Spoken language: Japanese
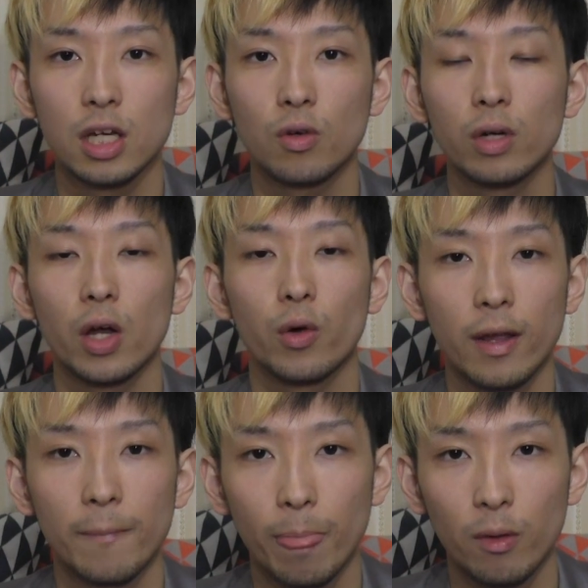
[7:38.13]
じゃあ今回はこ
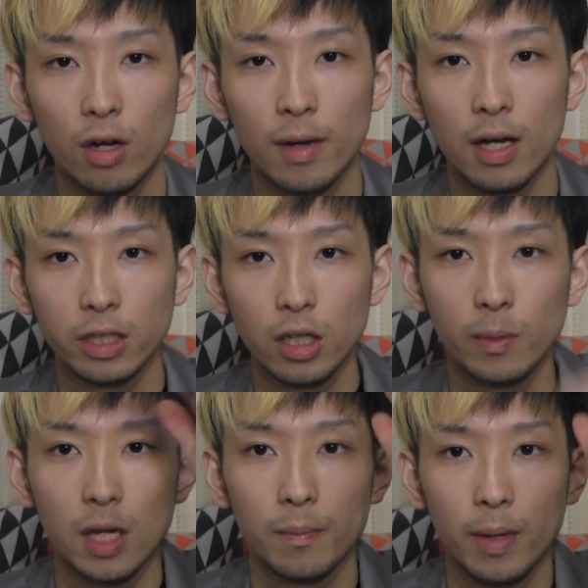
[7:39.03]
れで終わります。ありがとうござ
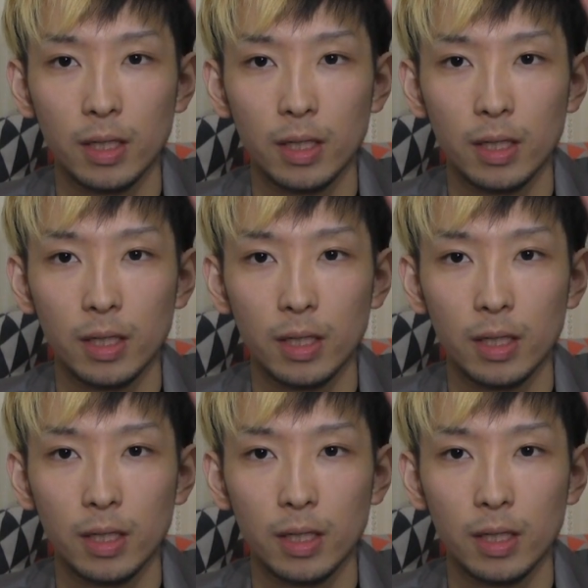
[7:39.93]
いました。